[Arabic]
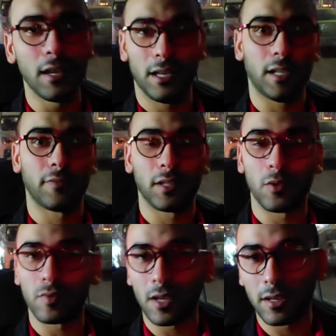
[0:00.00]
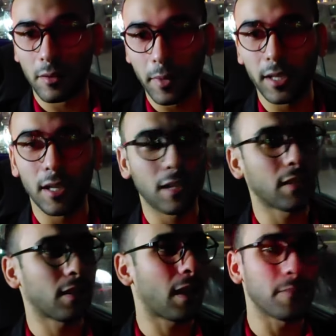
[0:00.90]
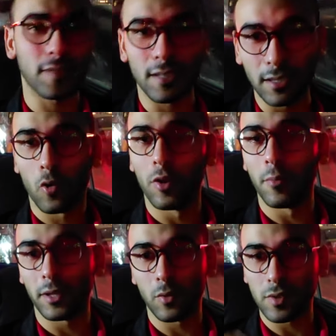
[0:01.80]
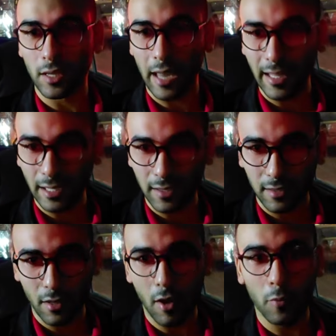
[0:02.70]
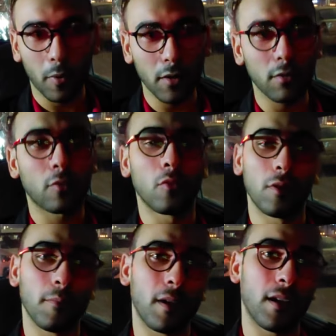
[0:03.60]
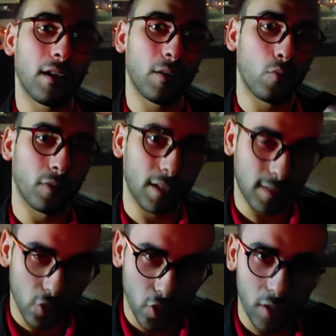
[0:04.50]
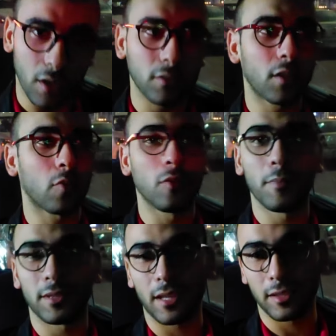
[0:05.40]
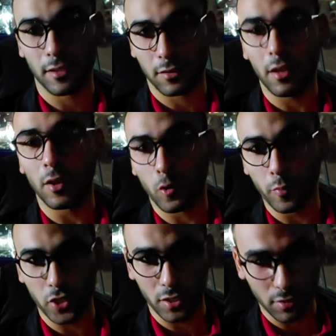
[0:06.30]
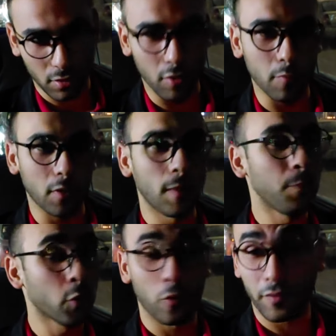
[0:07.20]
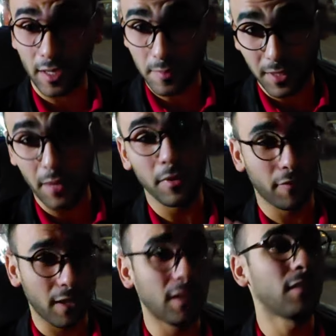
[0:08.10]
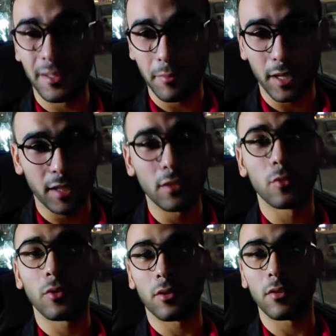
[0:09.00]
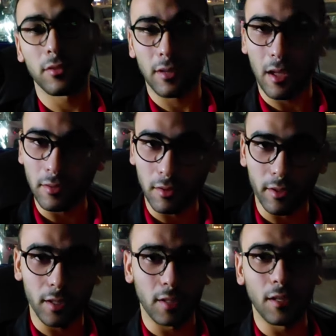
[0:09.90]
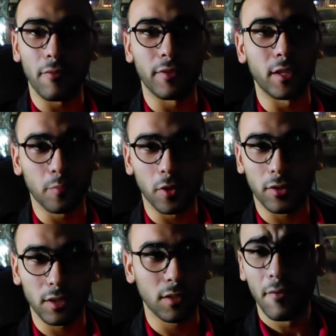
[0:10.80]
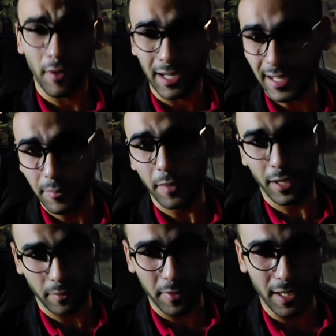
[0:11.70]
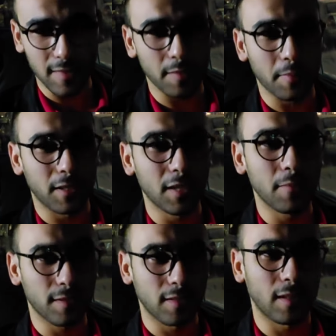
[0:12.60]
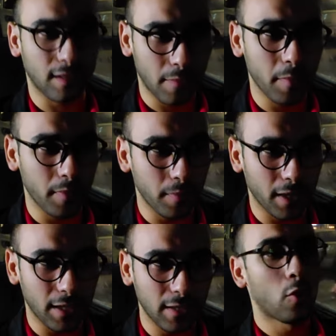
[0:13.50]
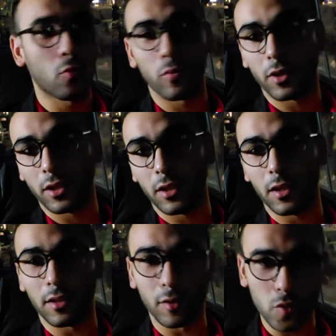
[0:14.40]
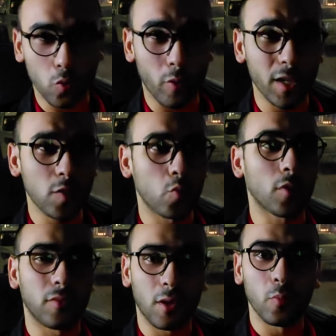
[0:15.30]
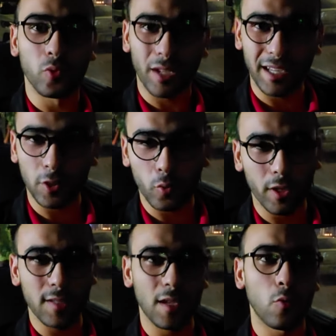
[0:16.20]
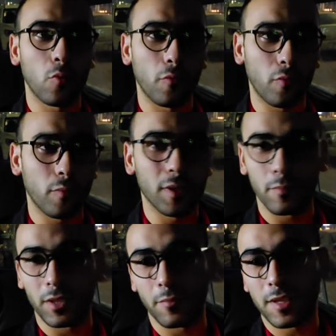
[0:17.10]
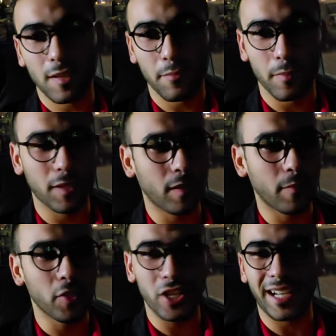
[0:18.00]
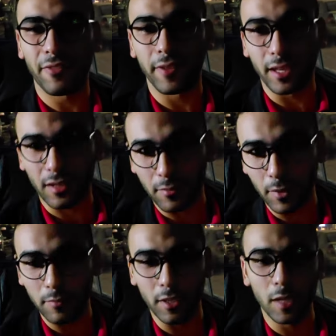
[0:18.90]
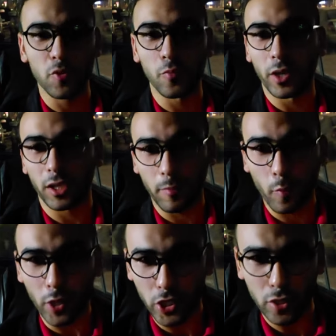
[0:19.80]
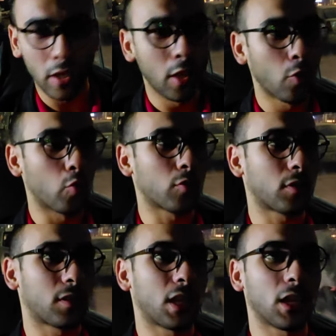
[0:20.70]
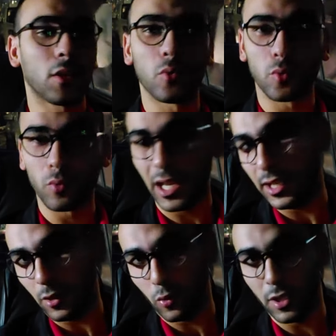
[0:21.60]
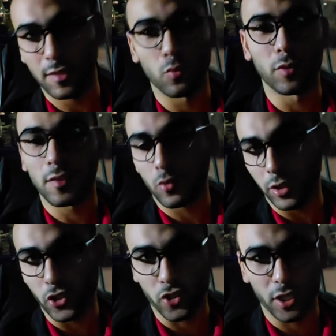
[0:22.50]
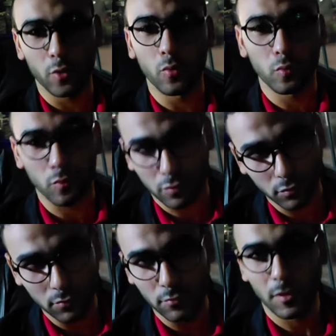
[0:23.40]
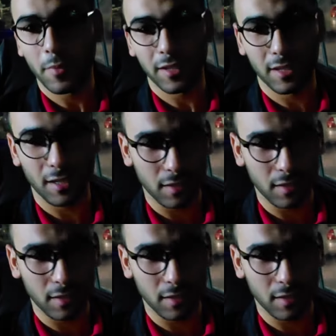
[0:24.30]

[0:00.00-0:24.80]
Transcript: عرفت توصل ل 100 ل 50 كل ما توصل لعدد اكبر كل ما والناس تشتري اكتر كل ما انت هيطلع لك كوميشن اكبر وفي ناس بتعمل فعلا ملايين الدولارات عن طريق الافليت ماركتنج فالكلام ده يعني بيكسب كتير بس انت اهتم بالمجال ده وادرسه كويس واختار منتجات كويسه ومثلا ما تعملش حاجه فيك ما تجيبش مايك يبقى وحش وت... وتقول عليه كويس والناس تروح تشتري وتبقى انت